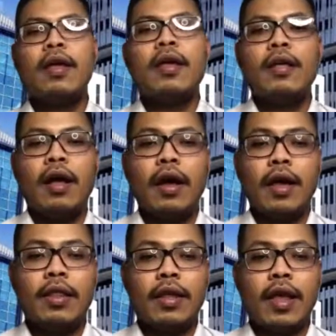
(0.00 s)
Uh,
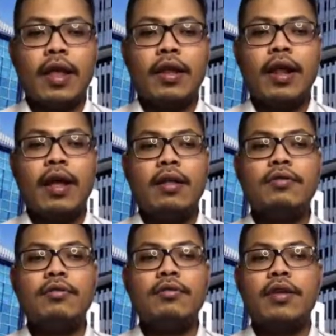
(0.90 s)
intinya adalah
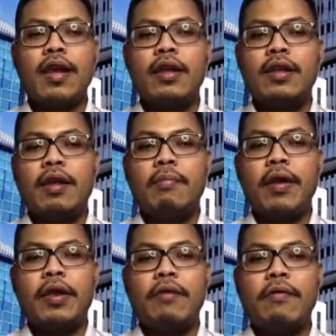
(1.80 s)
judulnya adalah
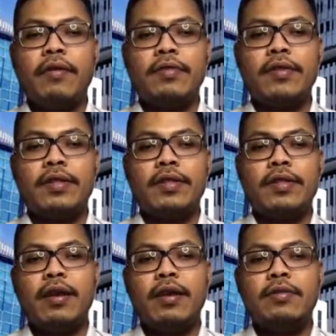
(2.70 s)
Biodiversity
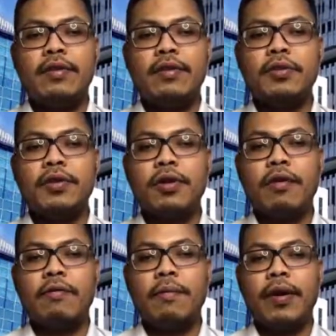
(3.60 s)
dan Distribution
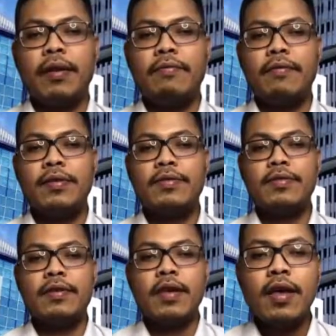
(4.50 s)
of Marine Fish
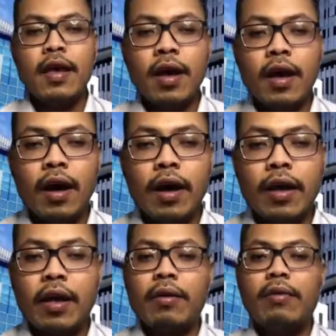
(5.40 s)
uh, in
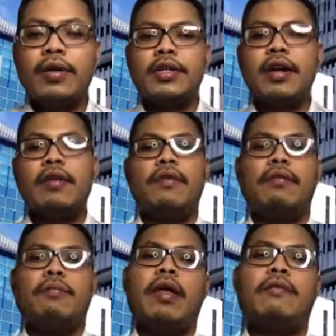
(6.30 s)
Indonesia Informed by
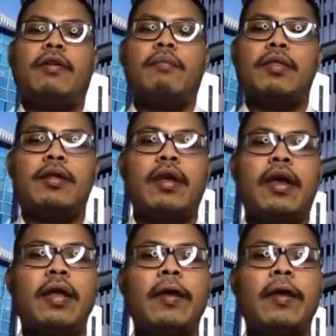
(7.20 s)
Environmental DNA.